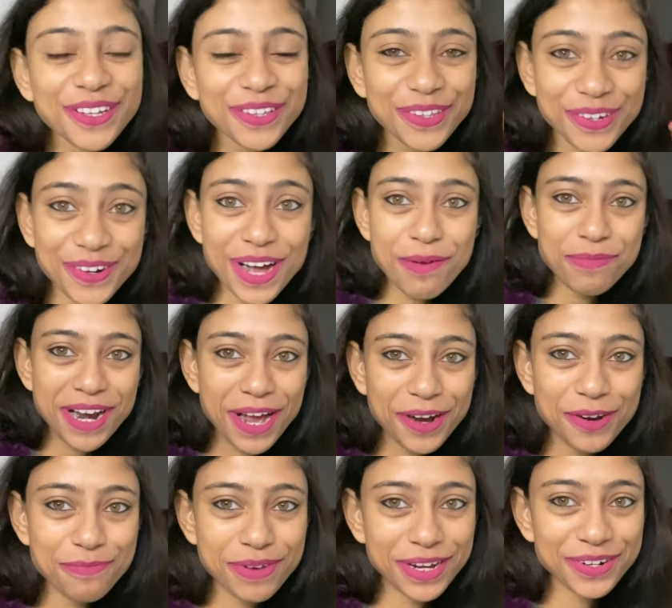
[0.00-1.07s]
তো আমরা
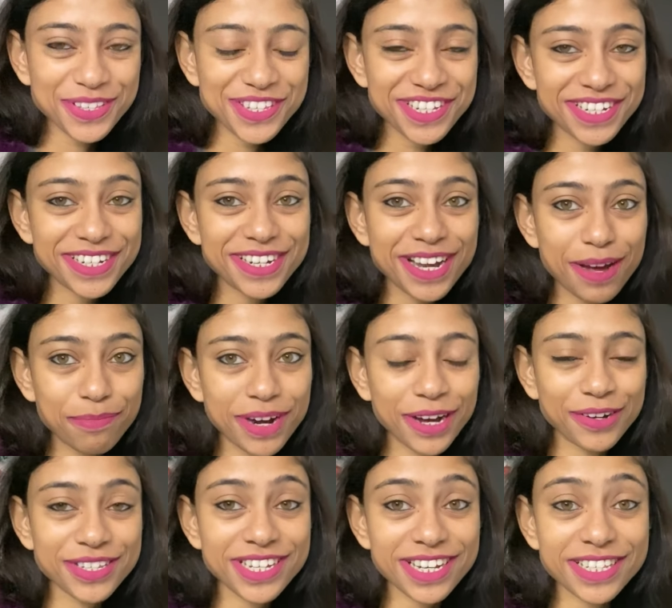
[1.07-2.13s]
এখন বেরোচ্ছি আমরা
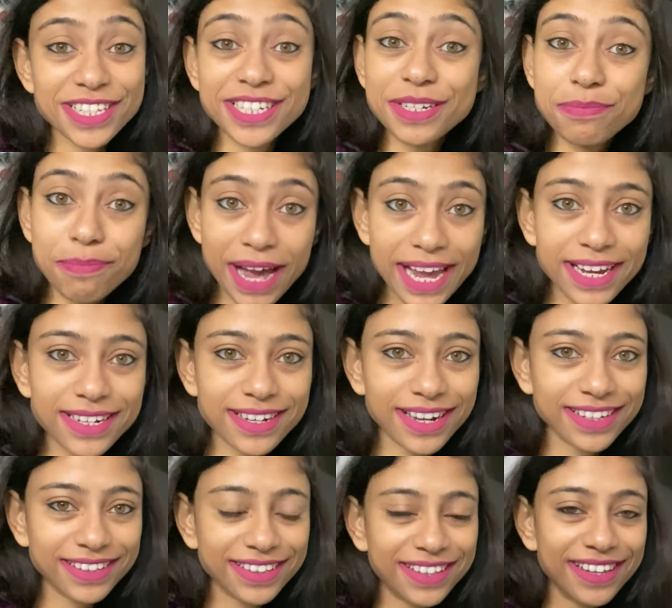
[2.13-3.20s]
এখন যাচ্ছি বাইকটা
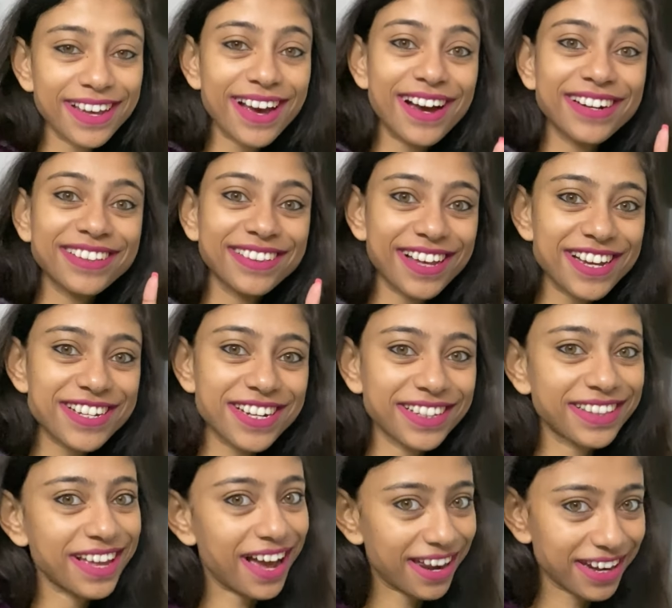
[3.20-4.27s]
আনতে আর তার
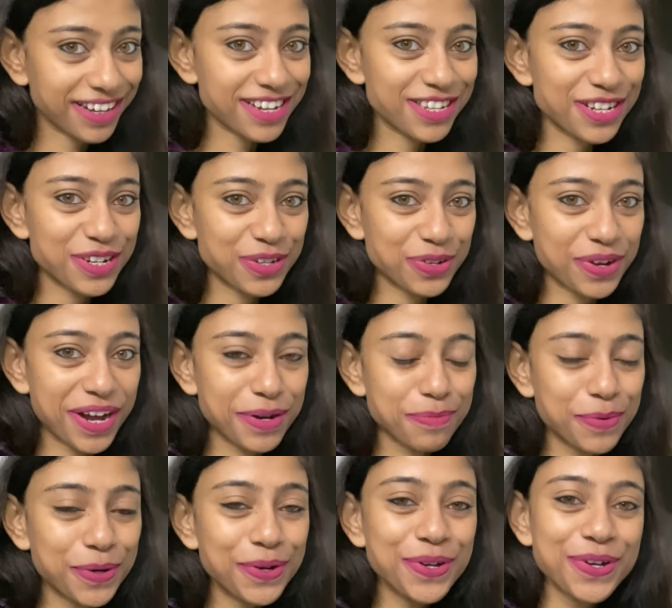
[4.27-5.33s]
সাথে আরেকটা জিনিসও
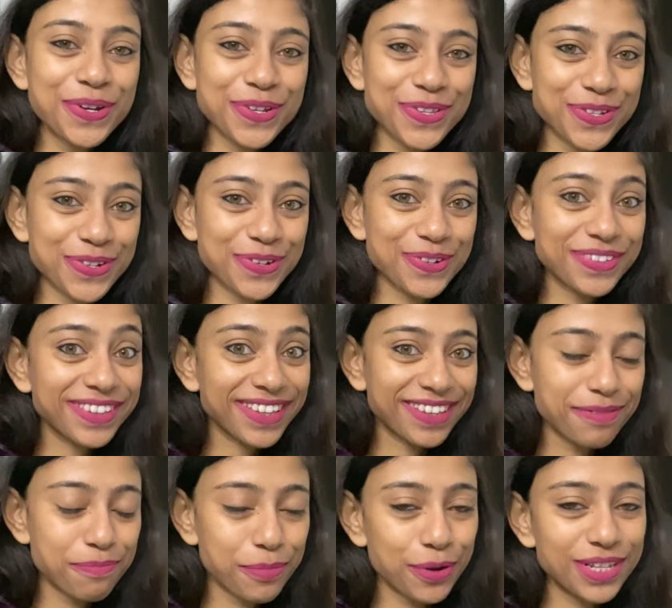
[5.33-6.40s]
আনবো চলুন
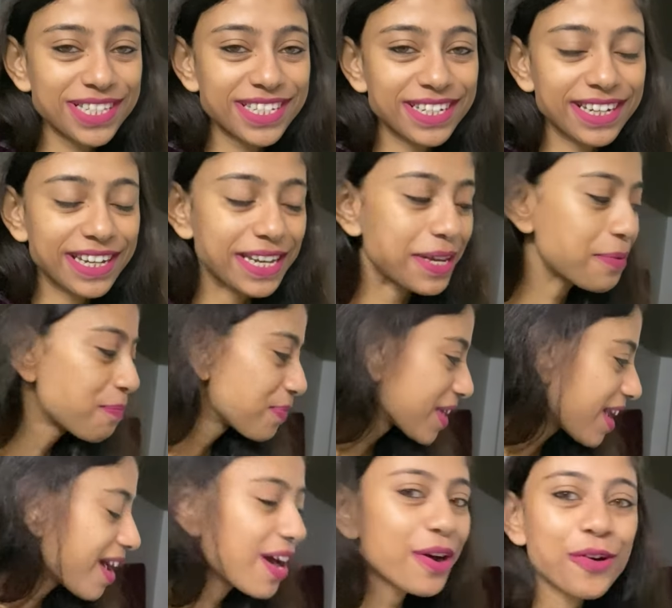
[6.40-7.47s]
বলছি কি
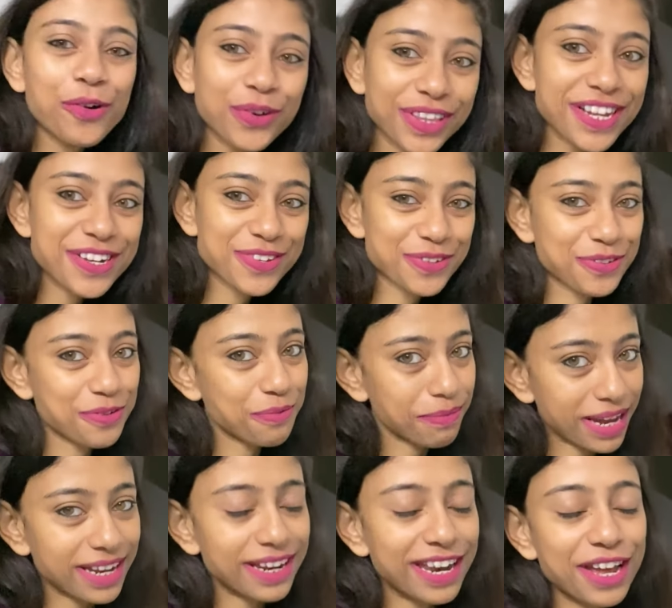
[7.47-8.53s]
ওদের জন্য
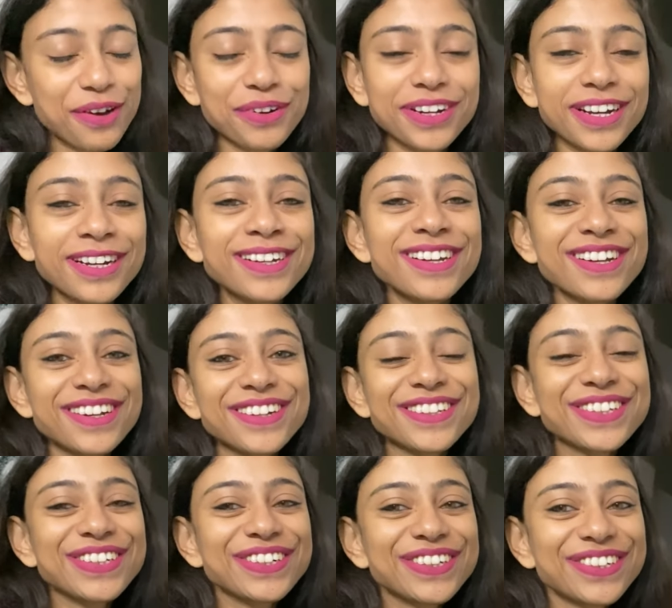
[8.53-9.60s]
মেইনলি ওটা
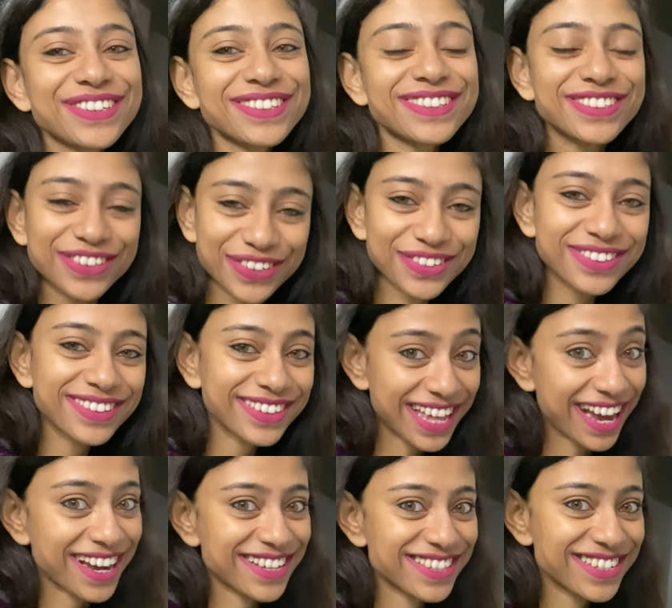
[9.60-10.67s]
তো চলুন
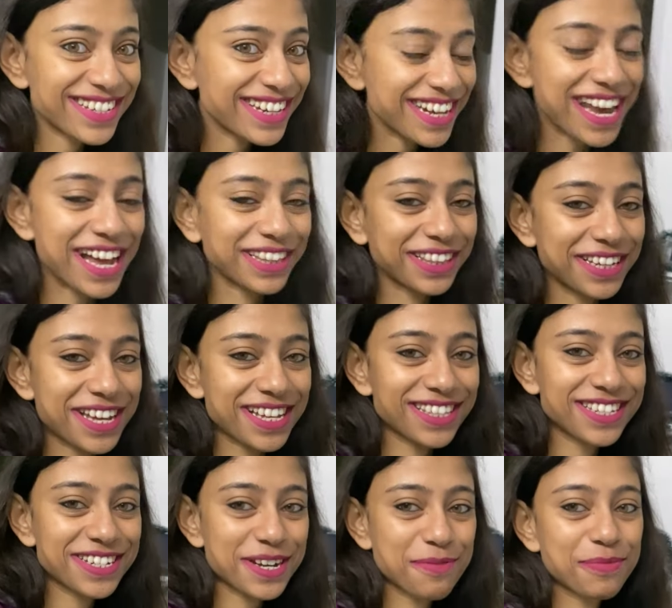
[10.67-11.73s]
দেখাচ্ছি কি আনতে
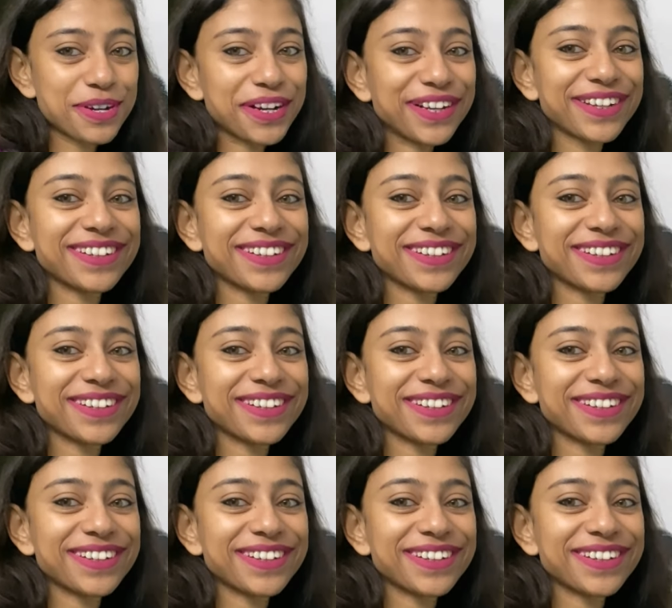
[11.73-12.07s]
যাচ্ছি আমরা